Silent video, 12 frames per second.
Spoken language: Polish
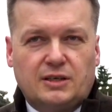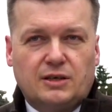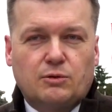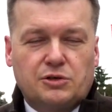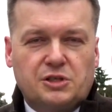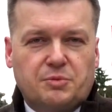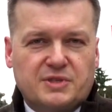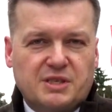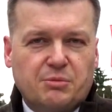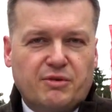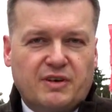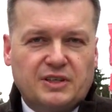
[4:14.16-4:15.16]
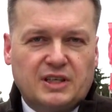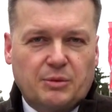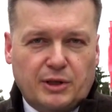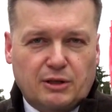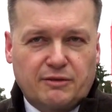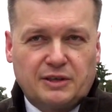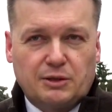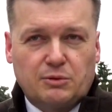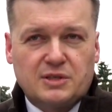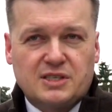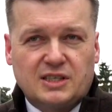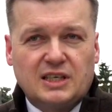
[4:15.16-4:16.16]
ogłosić postępowanie na projektowanie
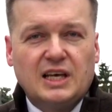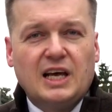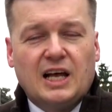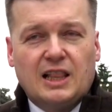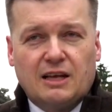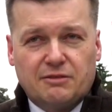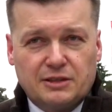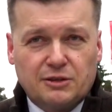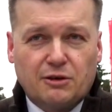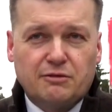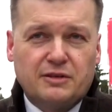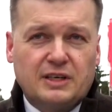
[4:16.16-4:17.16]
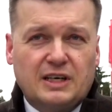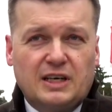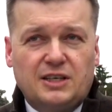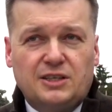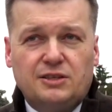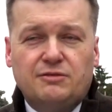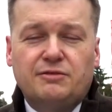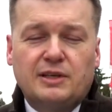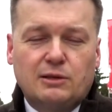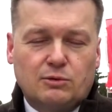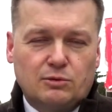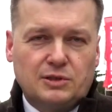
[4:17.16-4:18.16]
ulicy Lawendowej i
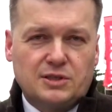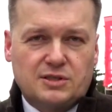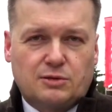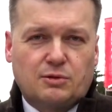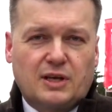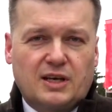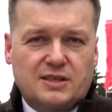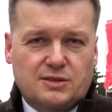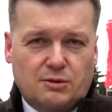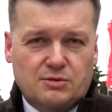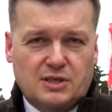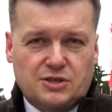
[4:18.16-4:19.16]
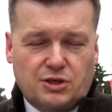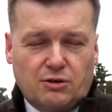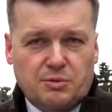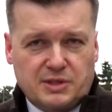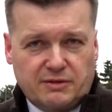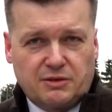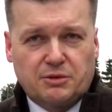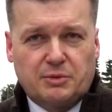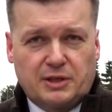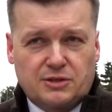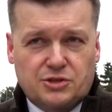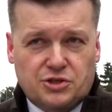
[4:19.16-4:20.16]
wielu ulic, które są za szkołą podstawową
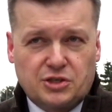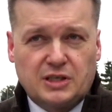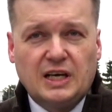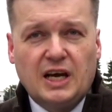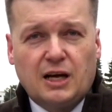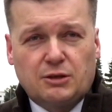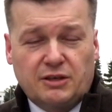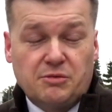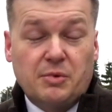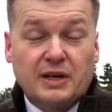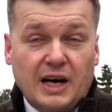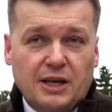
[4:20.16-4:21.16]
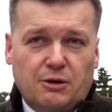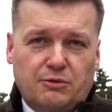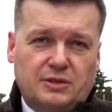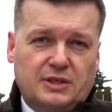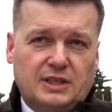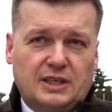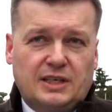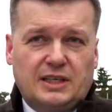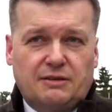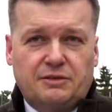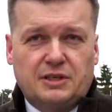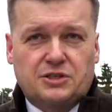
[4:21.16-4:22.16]
nr 3, które wymagają e,
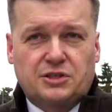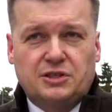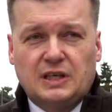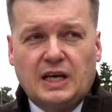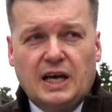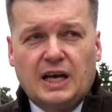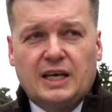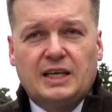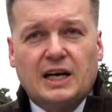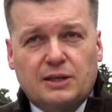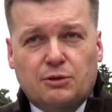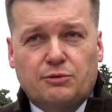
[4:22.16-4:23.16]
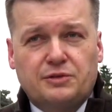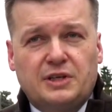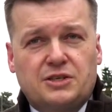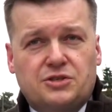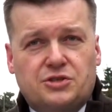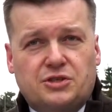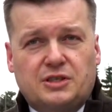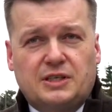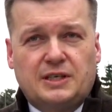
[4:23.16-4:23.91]
nawierzchni. Jak również